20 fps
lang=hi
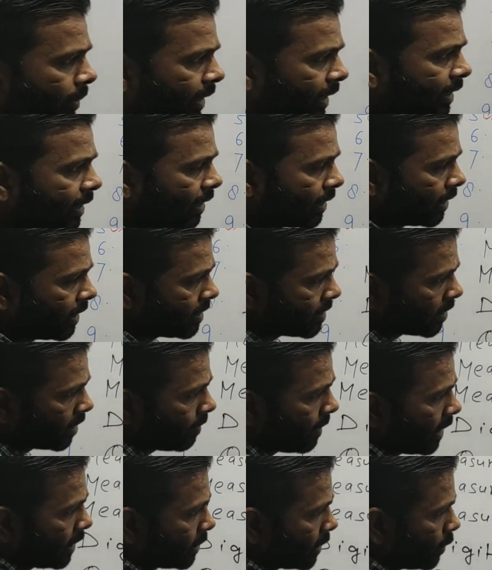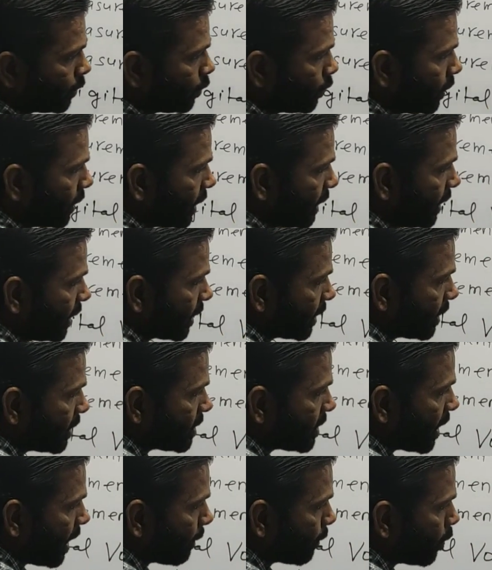मैं इंडक्टेंस की बात करूं तो देखिए इंडक्टेंस
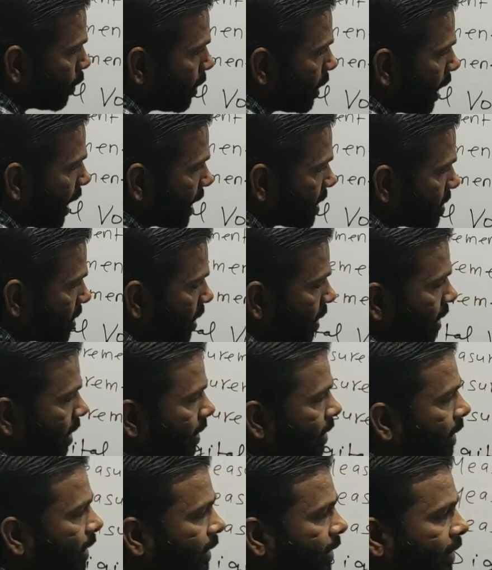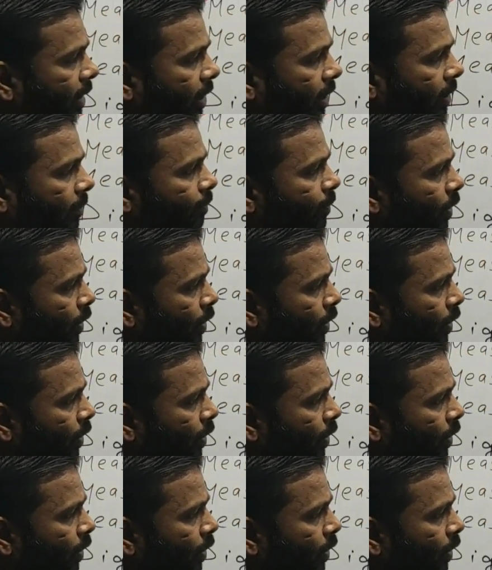से आपको एक्स्ट्रा क्या क्या लेना है